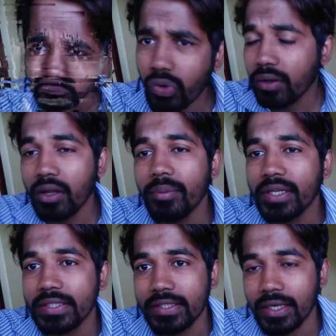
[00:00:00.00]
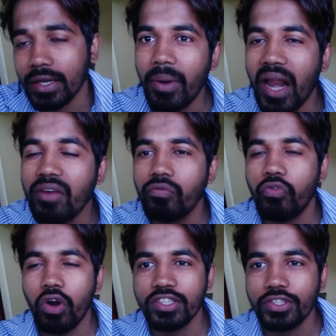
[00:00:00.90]
ஸோ அட்டாமிக் டிசைன் பிராட்
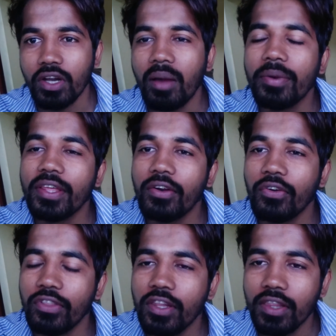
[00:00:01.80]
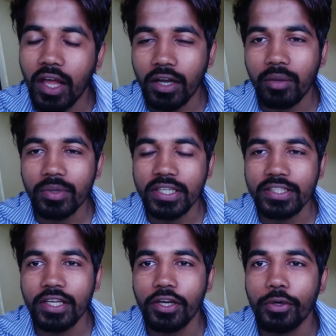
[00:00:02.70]
ஃப்ராஸ்ட் அப்படிங்கிறவர் வந்து இந்த அட்டாமிக்
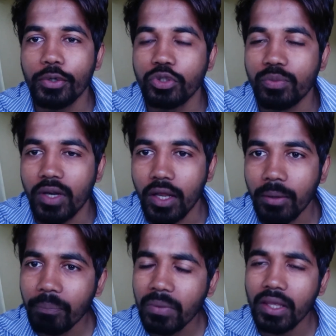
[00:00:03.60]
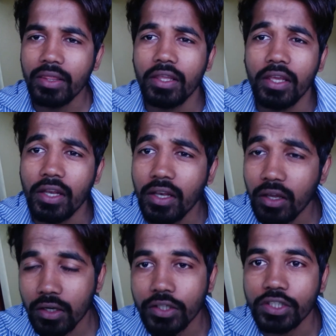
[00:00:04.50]
டிசைன் இன்ட்ரடியூஸ் பண்ணார் இது என்ன
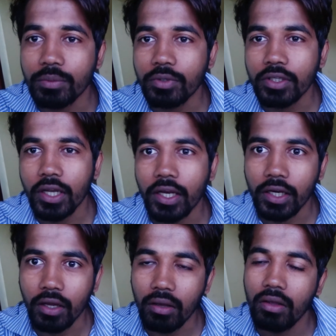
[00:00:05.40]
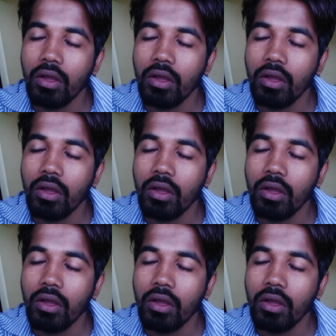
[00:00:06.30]
கான்செப்ட்னு கேட்டிங்கன்னா